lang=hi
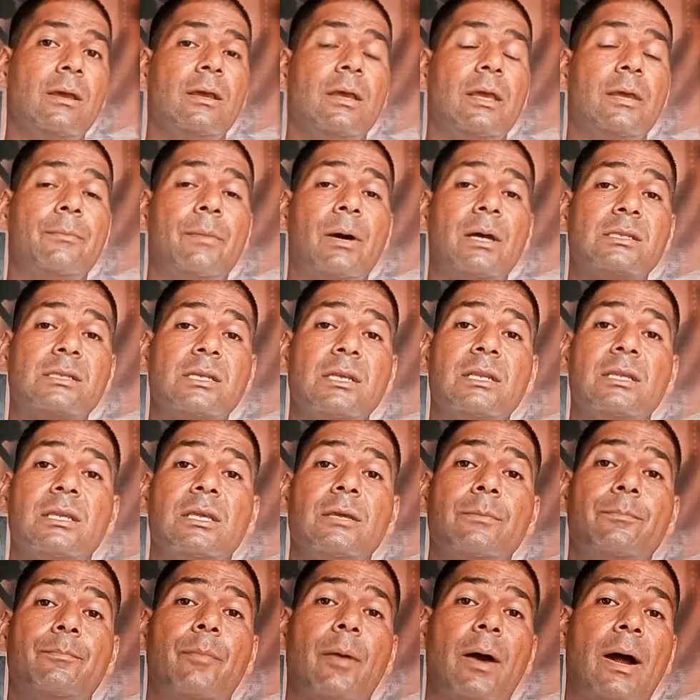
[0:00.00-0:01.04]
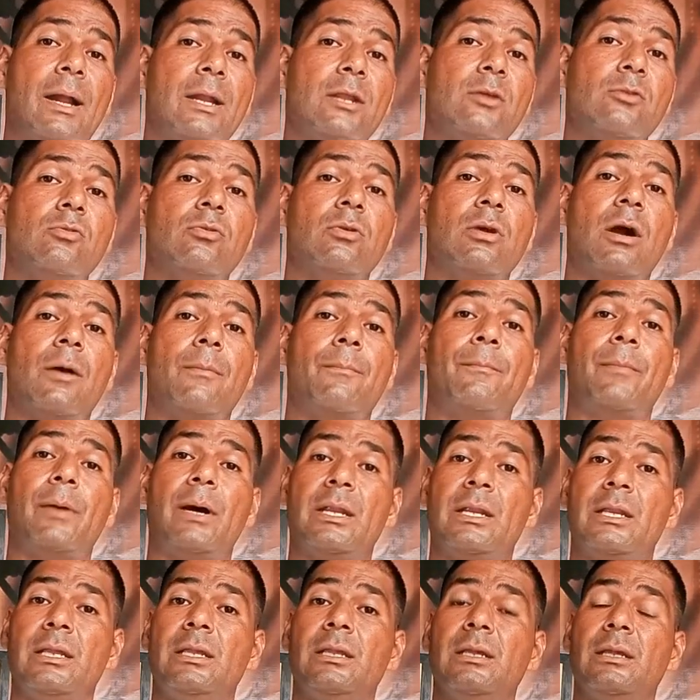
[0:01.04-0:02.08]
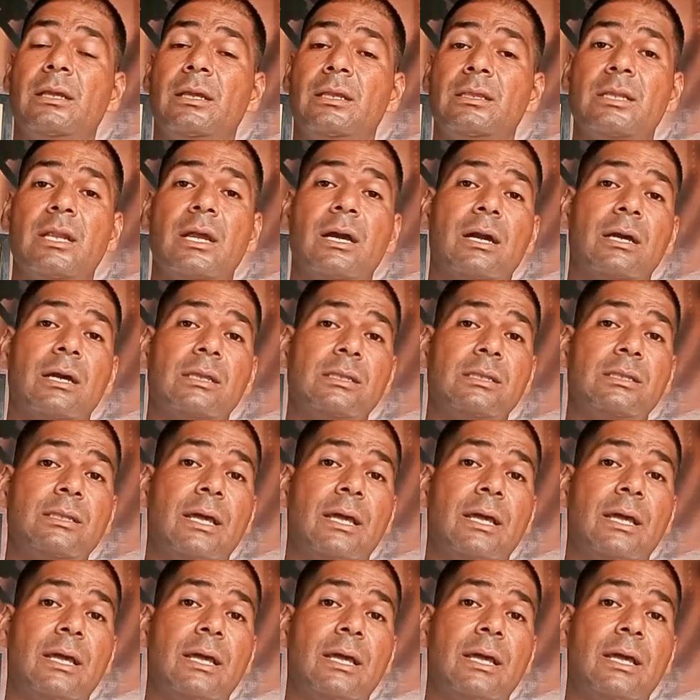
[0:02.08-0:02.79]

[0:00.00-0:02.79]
हिमाचल की पहाड़ियों का पानी इंदिरा गांधी